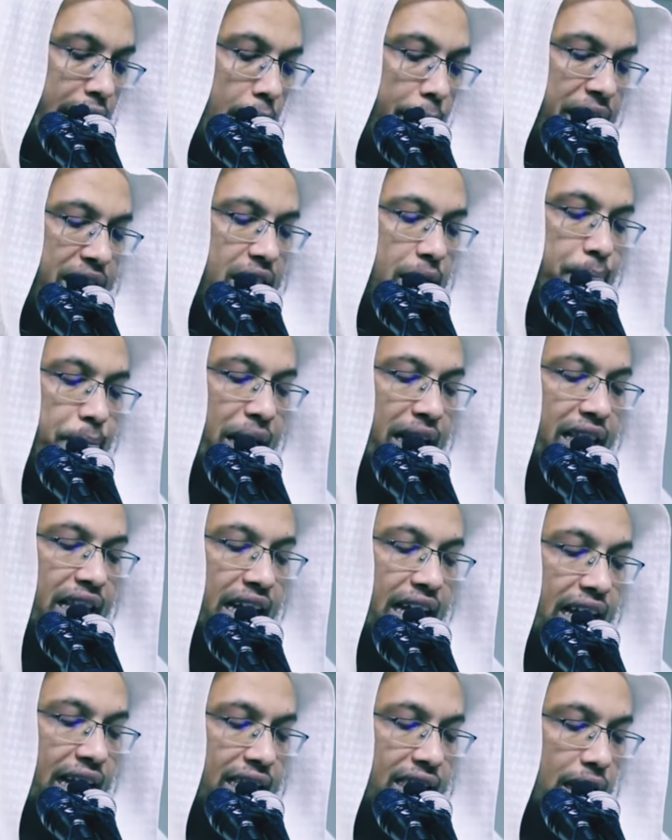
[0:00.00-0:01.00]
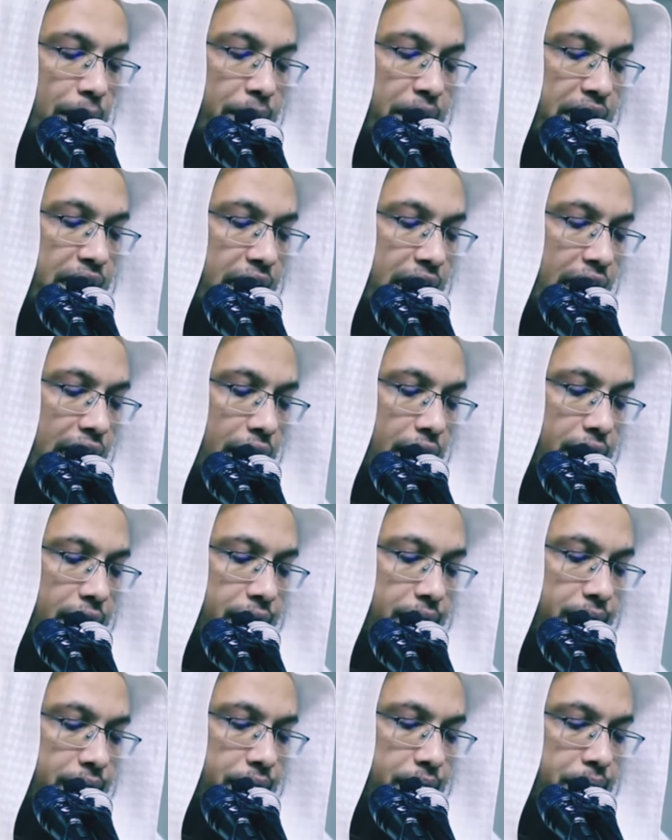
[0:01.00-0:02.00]
নামাজে পা দেখা যাবে কি না
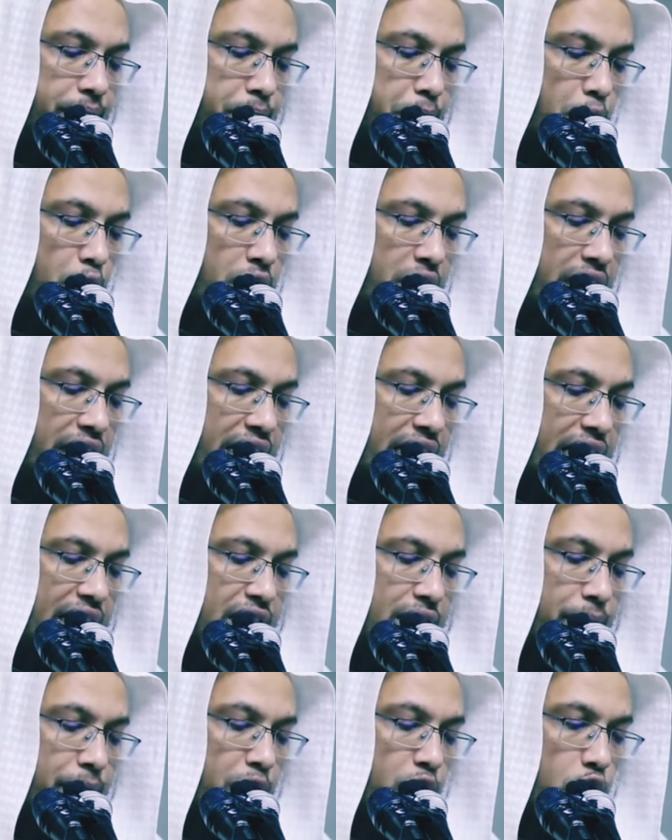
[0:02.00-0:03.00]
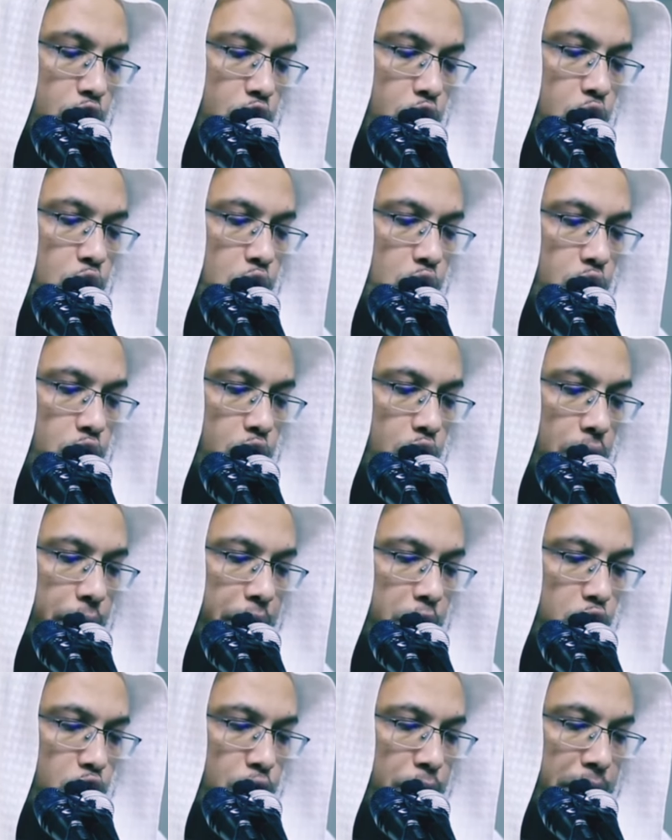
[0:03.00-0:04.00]
পর্দা কার সামনে কতটুকু করতে
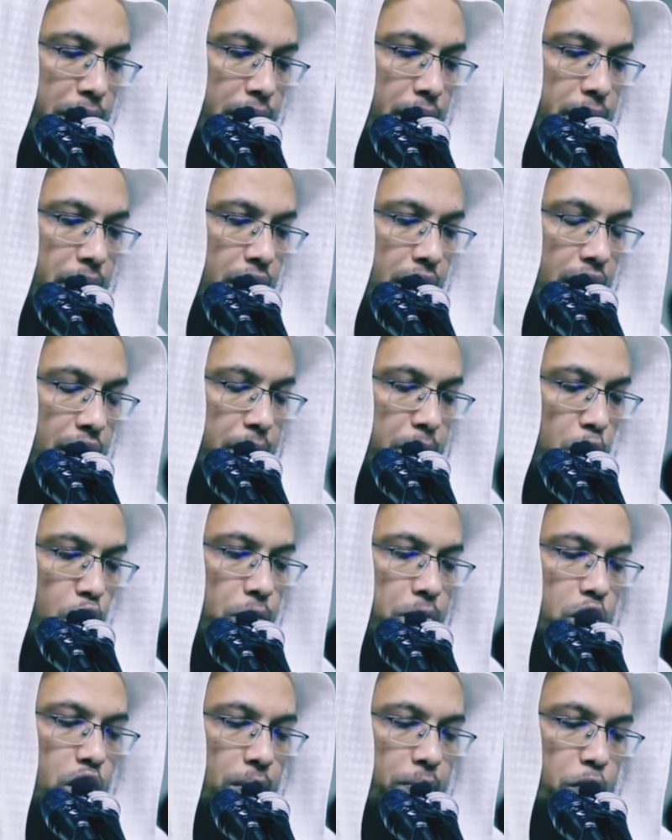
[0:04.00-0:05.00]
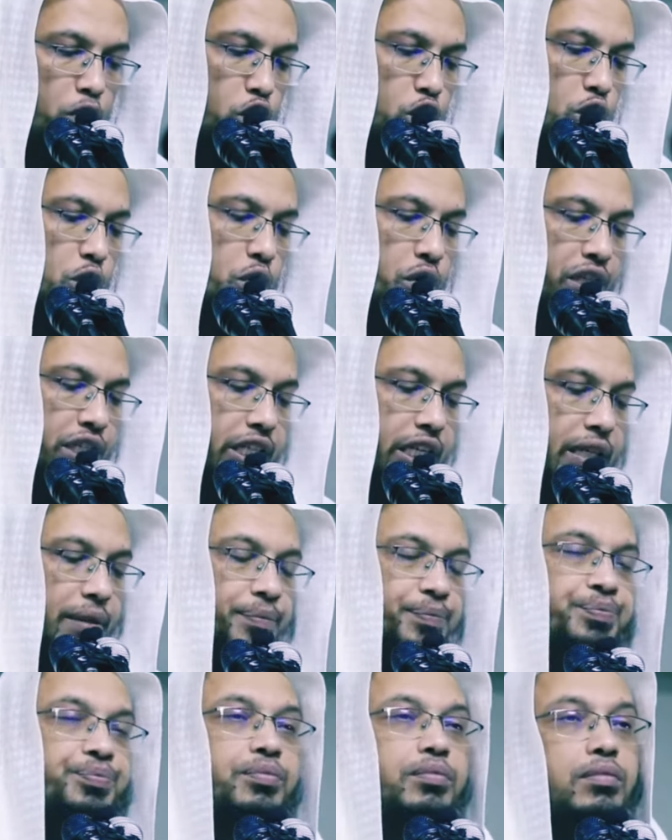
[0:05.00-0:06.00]
হবে কোনো বোন বোধহয় প্রশ্ন করেছেন
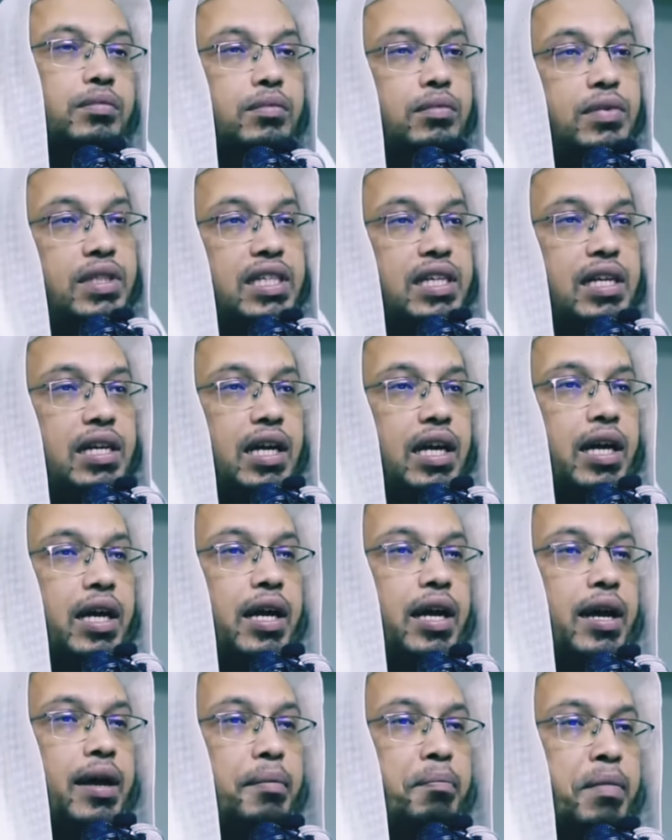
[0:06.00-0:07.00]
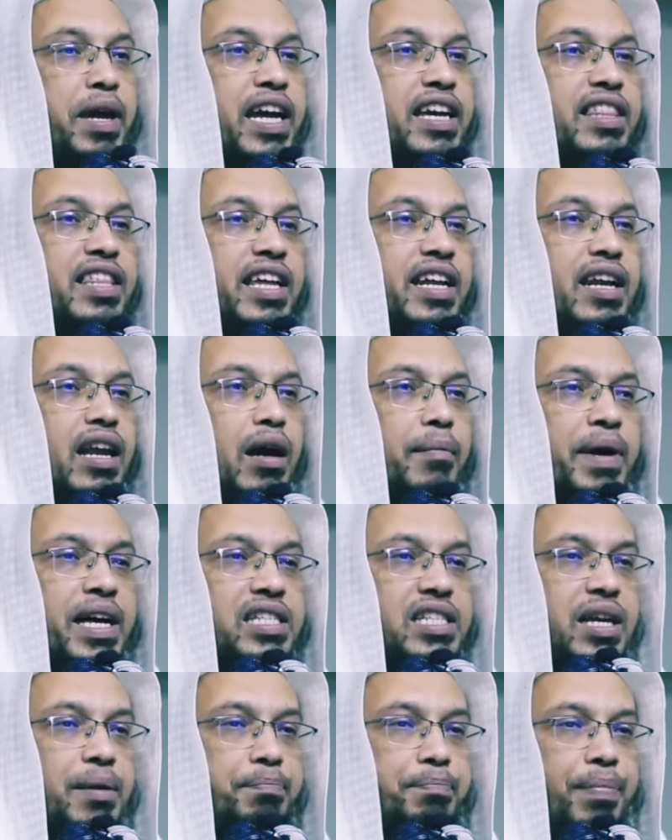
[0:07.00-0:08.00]
মেয়েদের
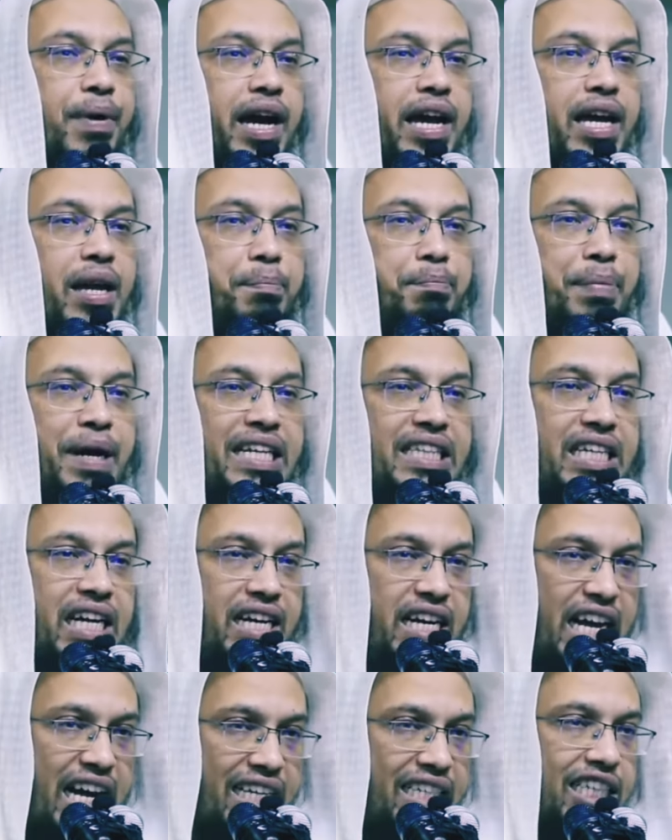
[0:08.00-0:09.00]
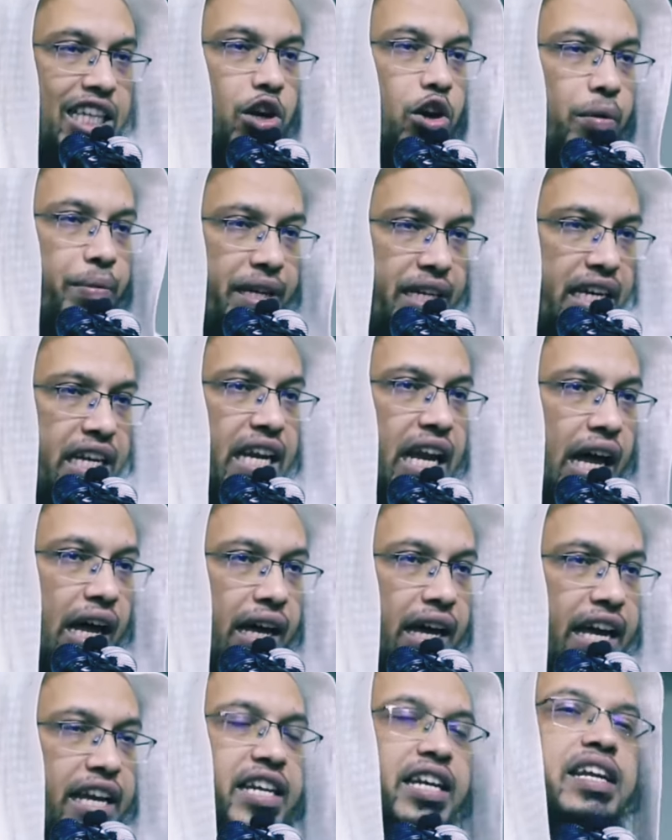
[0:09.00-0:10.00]
নামাজে পায়ের পাতা ঢাকতে হবে কি না
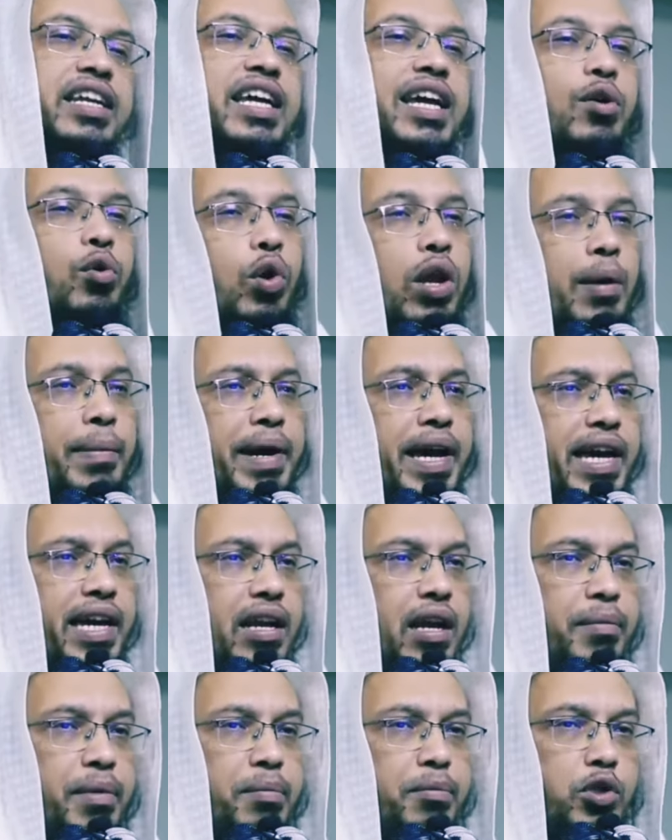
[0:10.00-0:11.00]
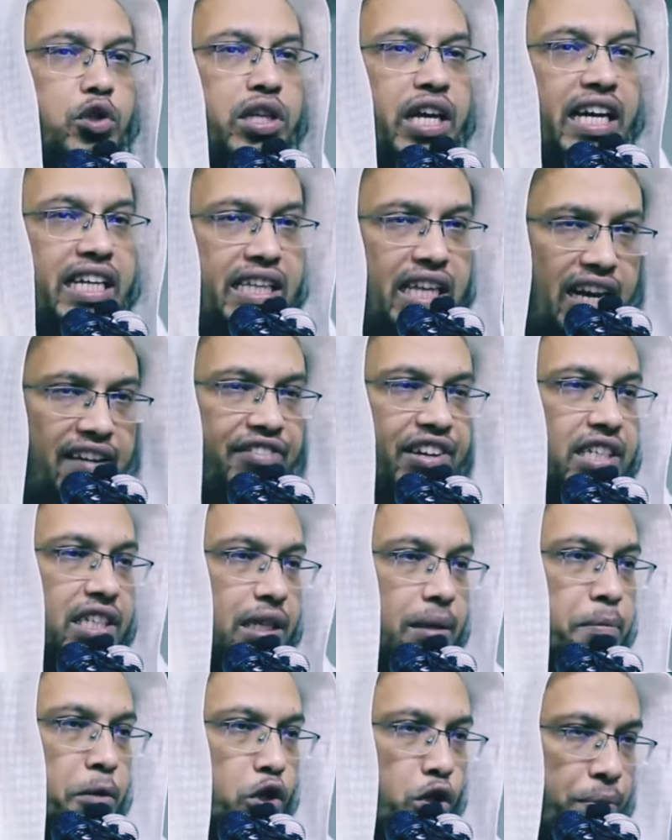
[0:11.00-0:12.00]
এটা নিয়ে ওলামা একরামের মধ্যে ইখতলাফ
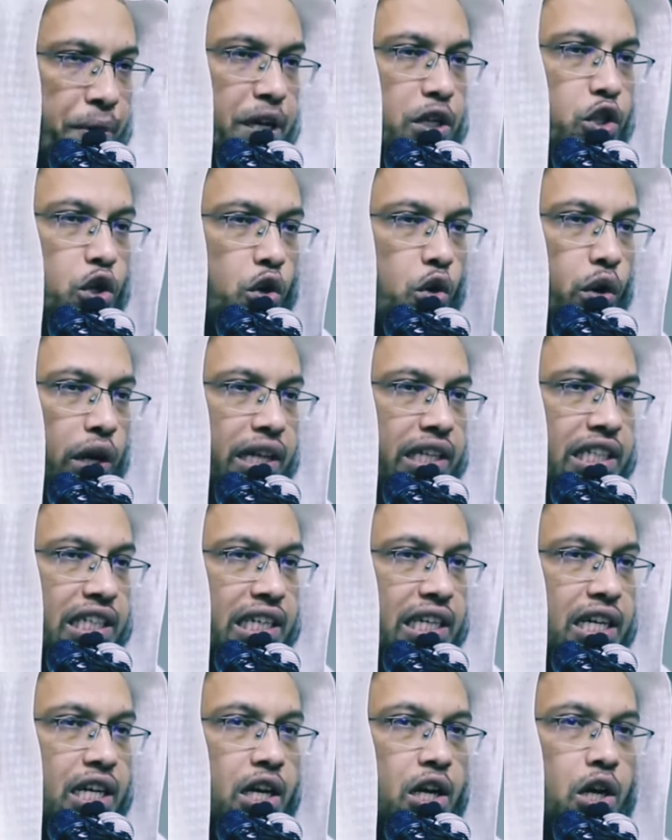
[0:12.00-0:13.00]
আছে মত পার্থক্য আছে